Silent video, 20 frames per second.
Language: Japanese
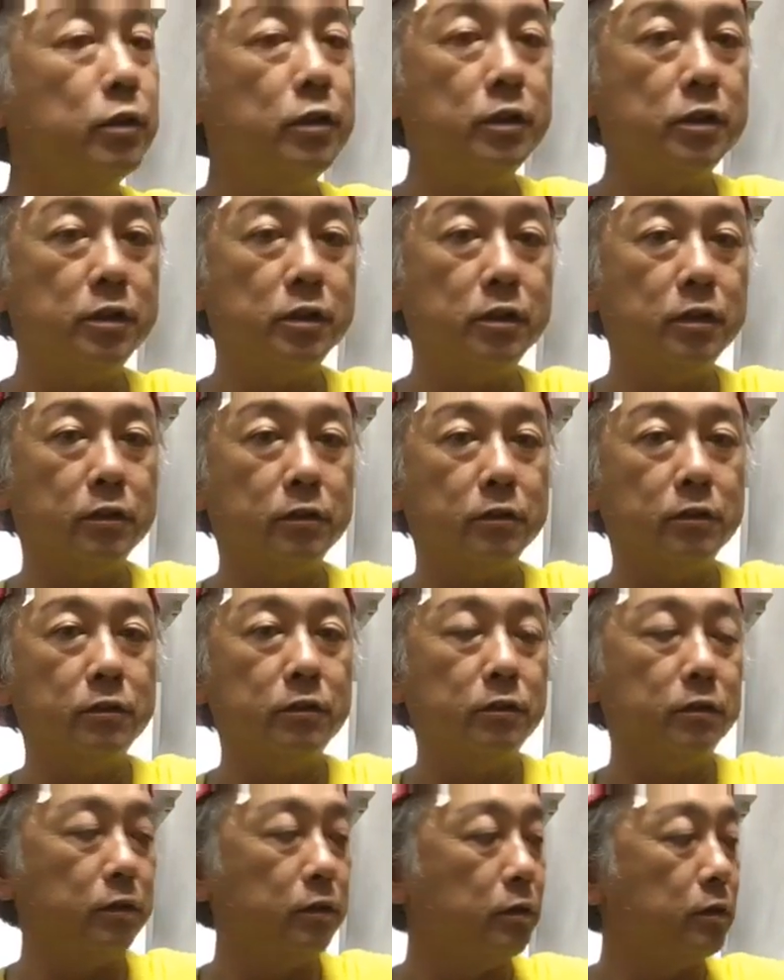35ECR
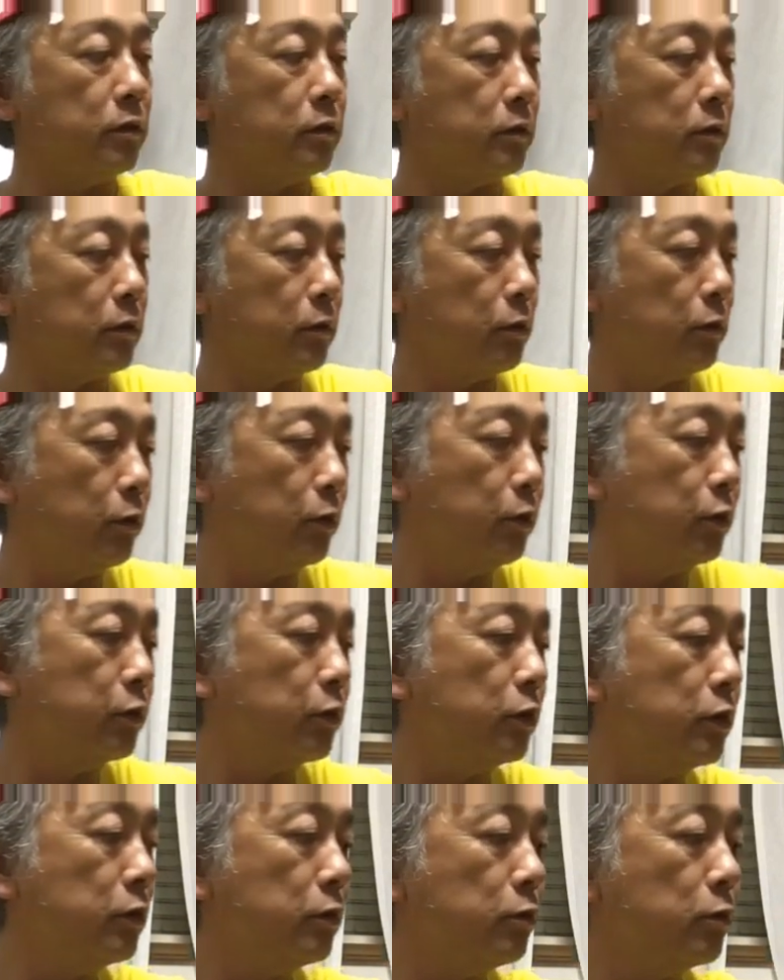あ本
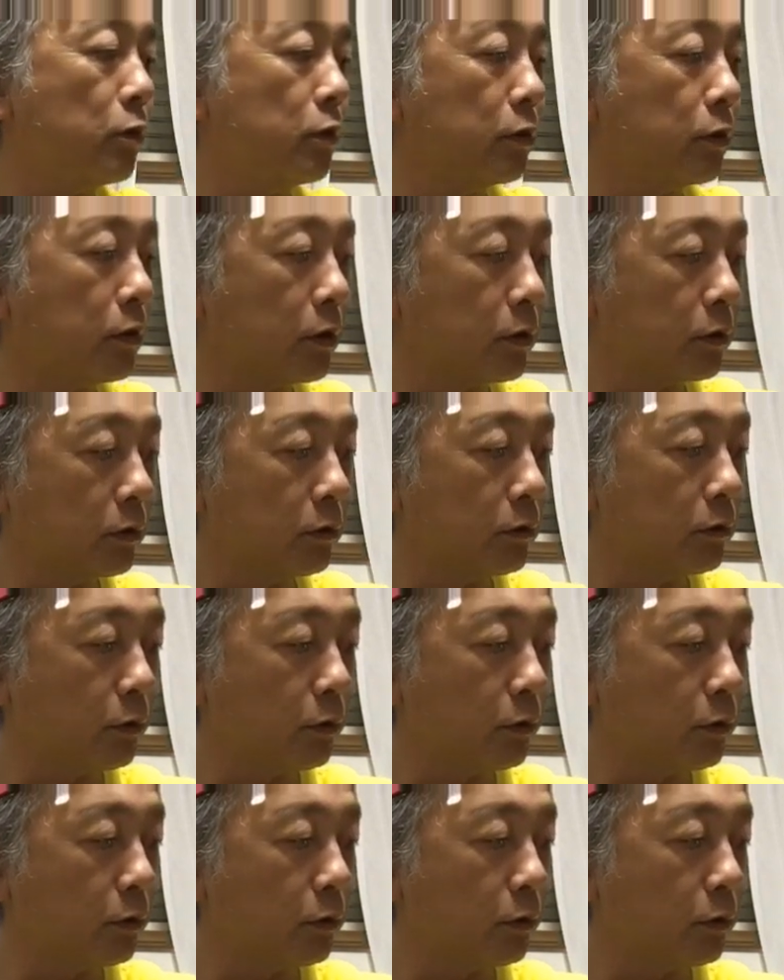当に動かなかった